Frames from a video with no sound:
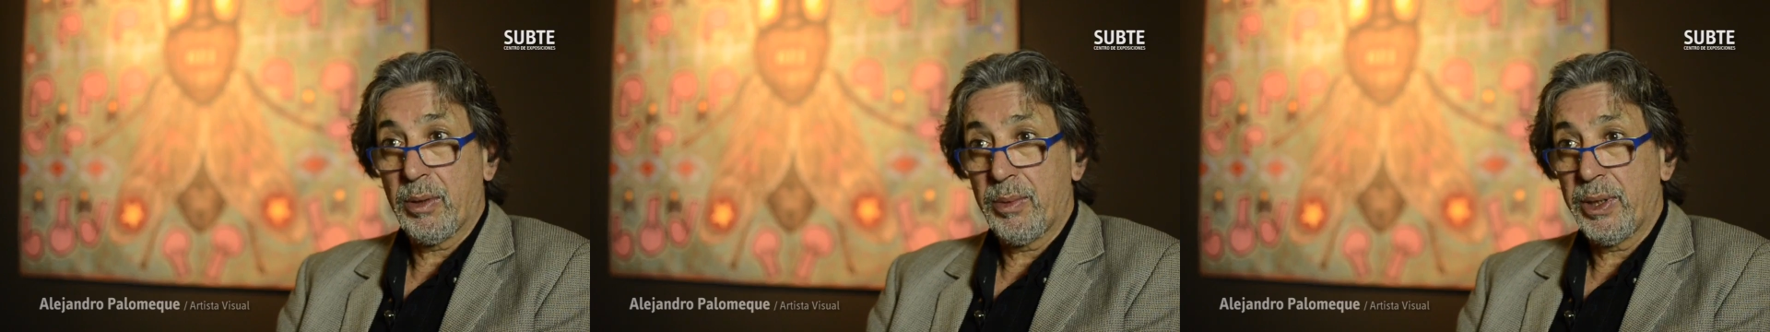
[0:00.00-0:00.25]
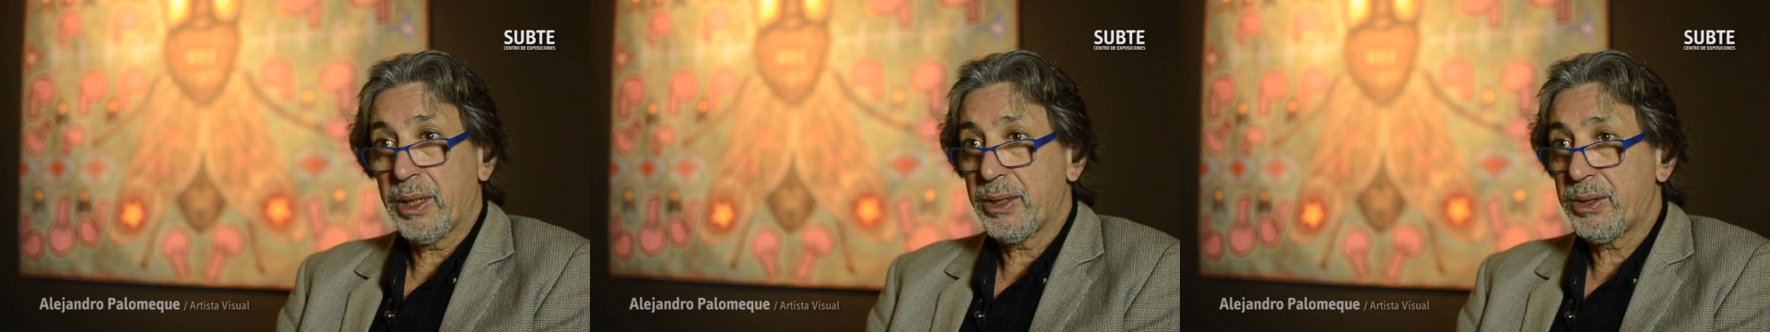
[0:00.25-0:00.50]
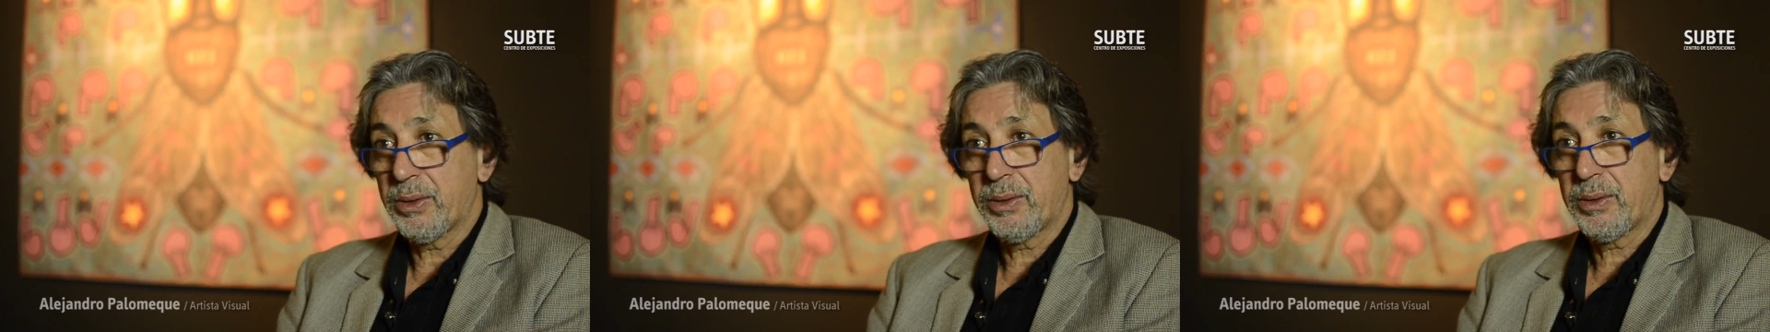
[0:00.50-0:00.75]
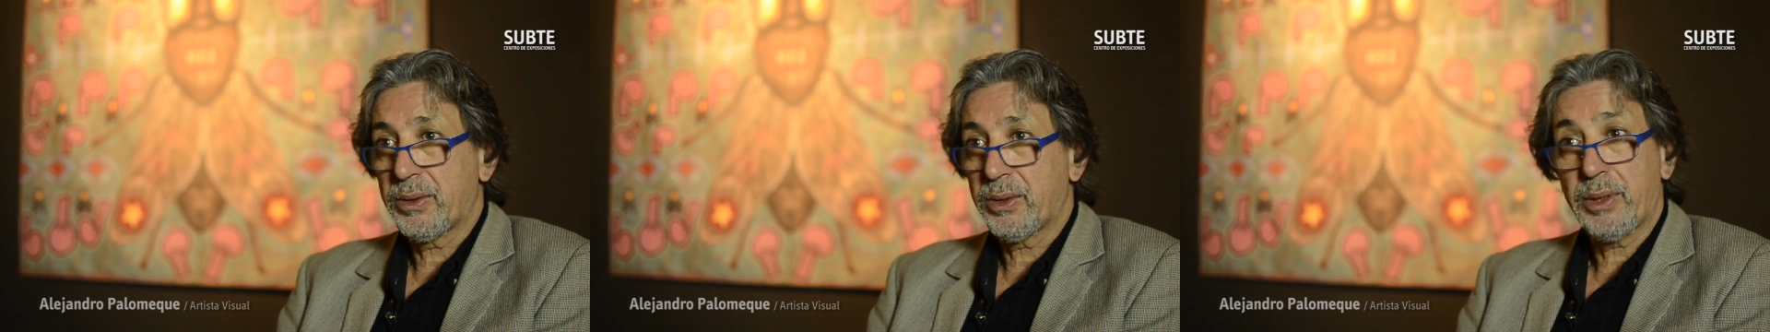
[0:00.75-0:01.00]
de
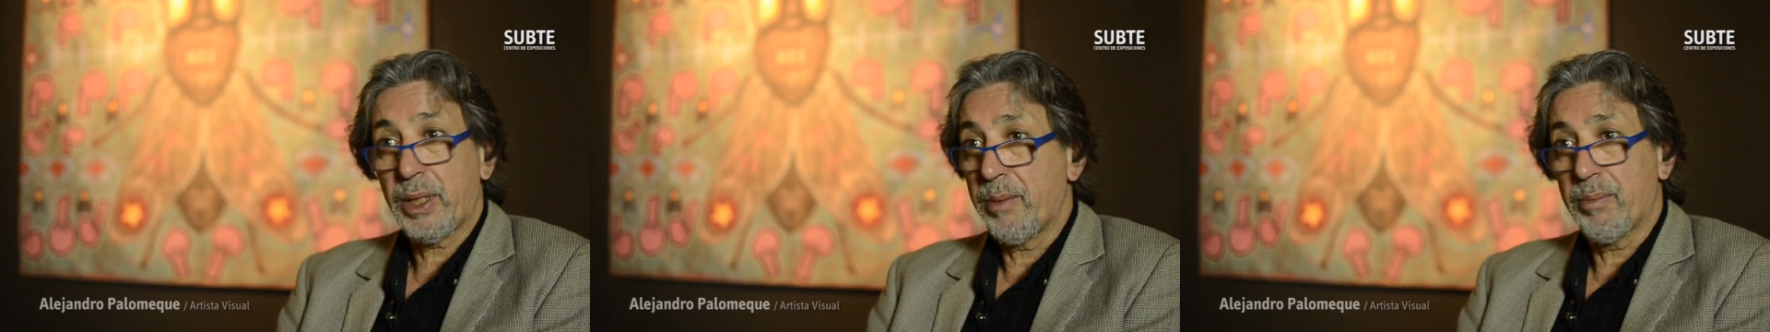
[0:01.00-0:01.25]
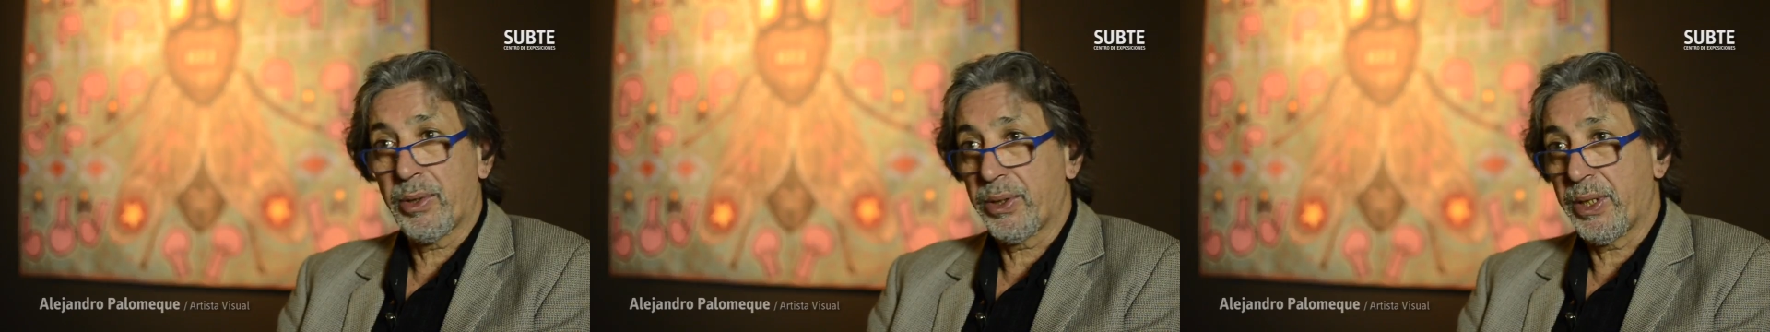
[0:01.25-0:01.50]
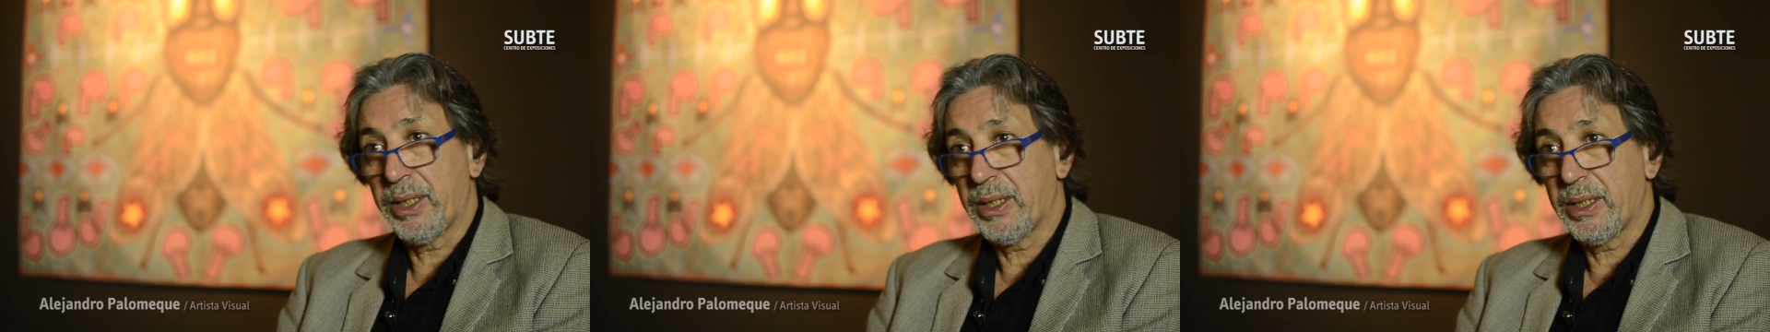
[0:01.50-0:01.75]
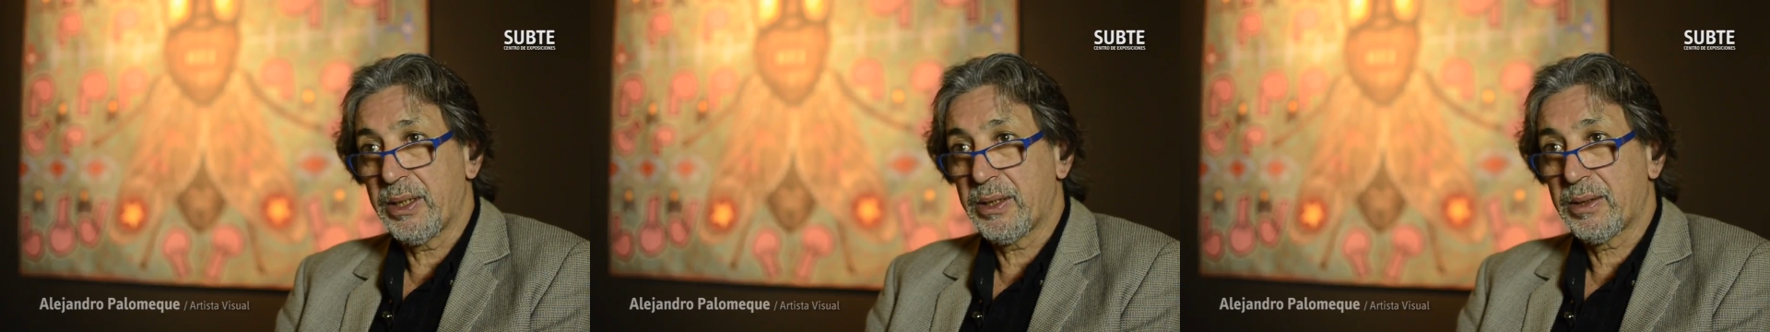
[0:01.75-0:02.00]
comunicación son tan
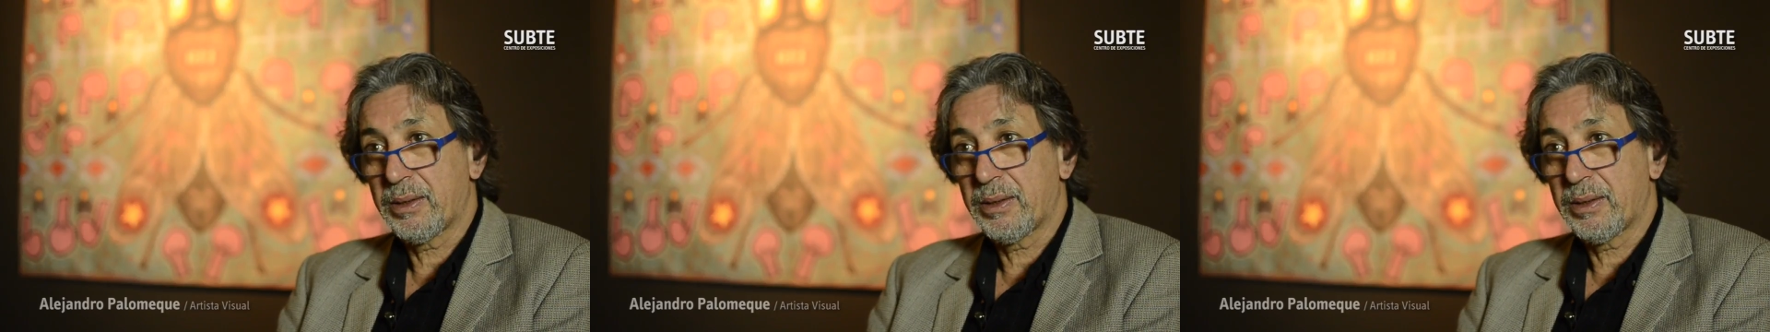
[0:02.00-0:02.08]
importantes